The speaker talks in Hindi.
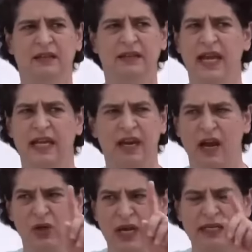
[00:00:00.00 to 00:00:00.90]
ये एक
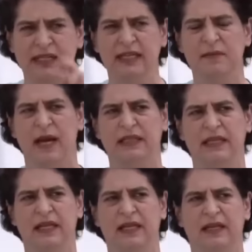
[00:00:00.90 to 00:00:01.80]
राहुल गांधी की बात
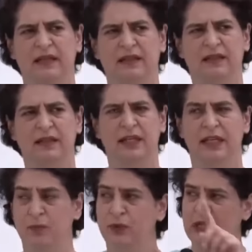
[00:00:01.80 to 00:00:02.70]
नहीं है ये
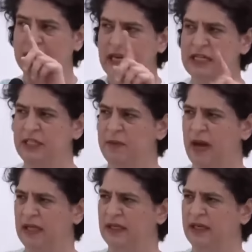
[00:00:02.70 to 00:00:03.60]
पूरे देश की
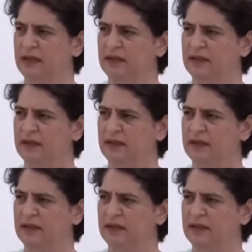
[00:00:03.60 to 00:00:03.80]
बात है